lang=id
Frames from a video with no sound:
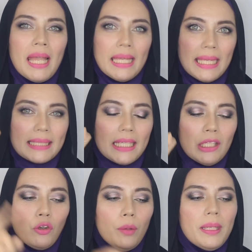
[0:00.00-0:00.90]
Yang tadi
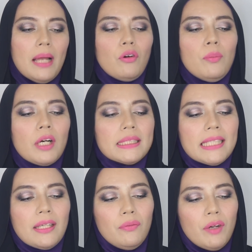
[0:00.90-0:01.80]
gue bilang gue mau kasih
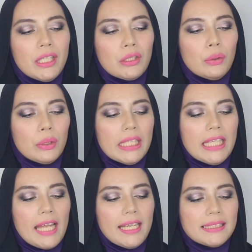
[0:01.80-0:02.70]
giveaway itu
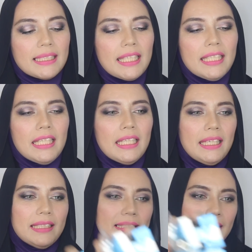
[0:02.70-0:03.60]
nih ada segini
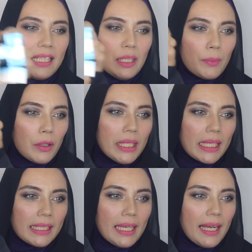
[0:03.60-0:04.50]
nih, segini
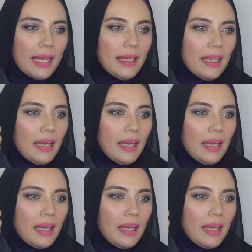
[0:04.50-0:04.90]
produknya